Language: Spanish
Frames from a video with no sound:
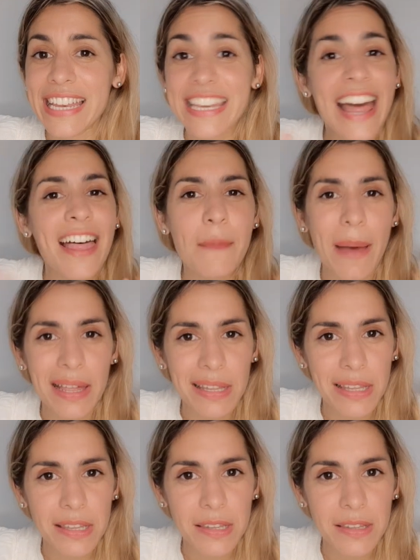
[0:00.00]
nada
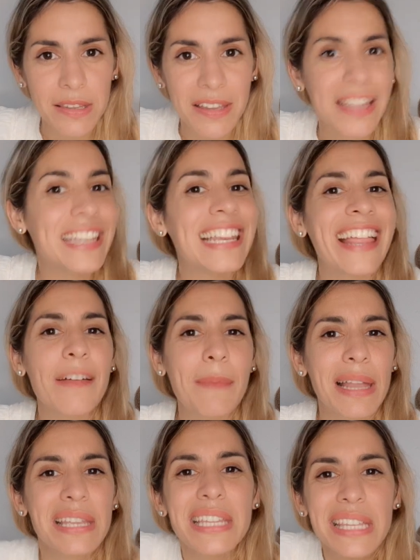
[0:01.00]
más, nada
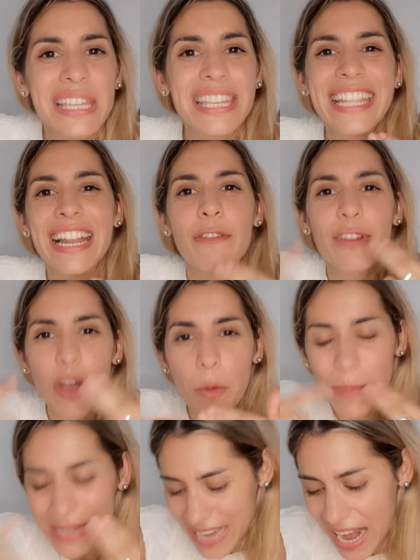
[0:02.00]
más, ni siquiera voy a
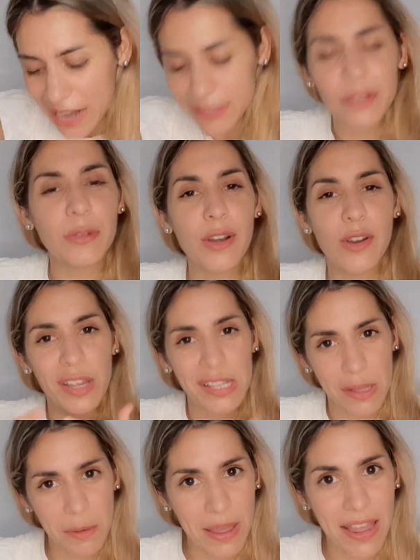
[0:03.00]
opinar sobre lo que
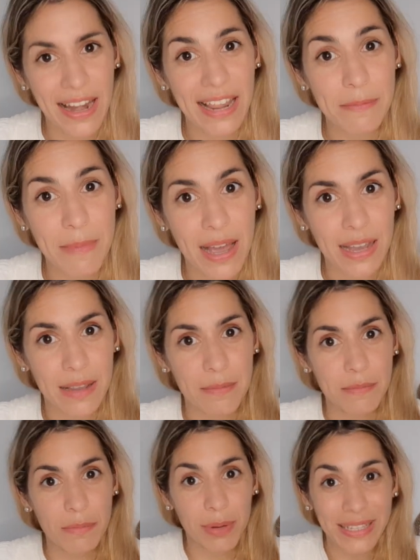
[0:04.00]
se ve en la
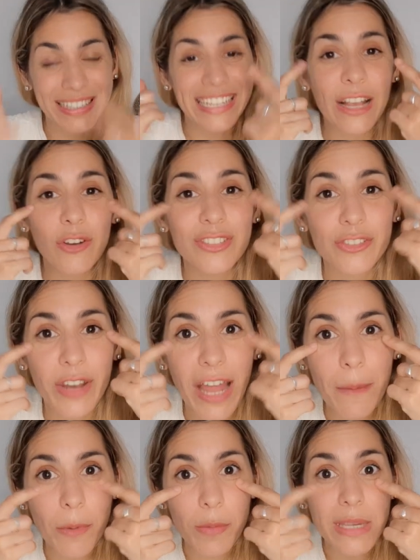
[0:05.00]
imagen, porque estaría
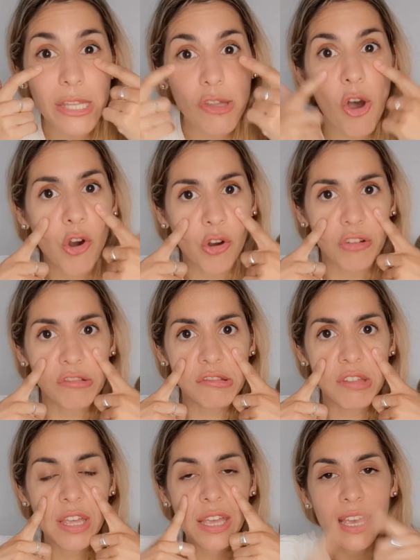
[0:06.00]
condicionada por mis ojos,
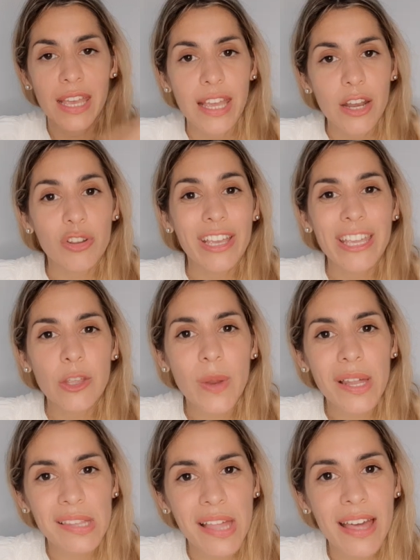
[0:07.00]
lo que quiero
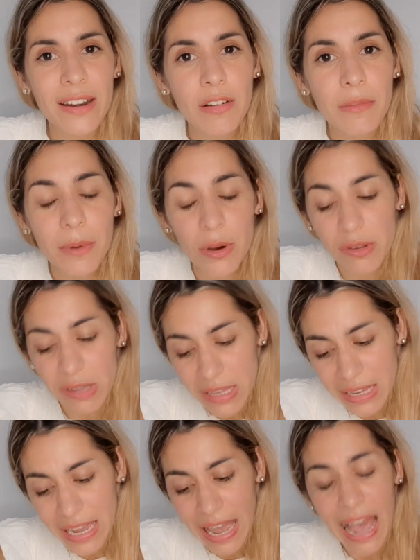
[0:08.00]
hacer con vos es
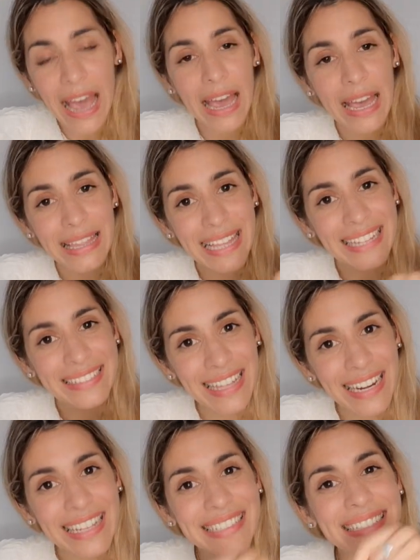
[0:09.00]
que te
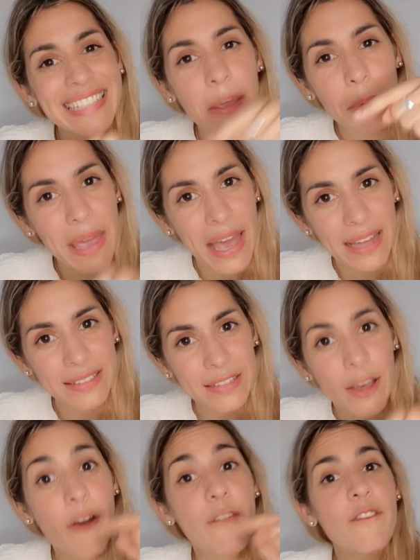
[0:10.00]
acerques y te veas,
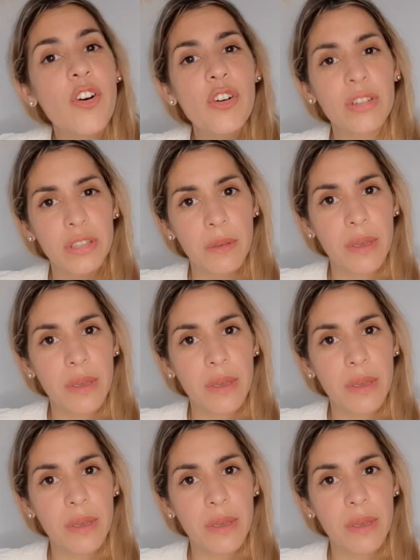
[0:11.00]
vos te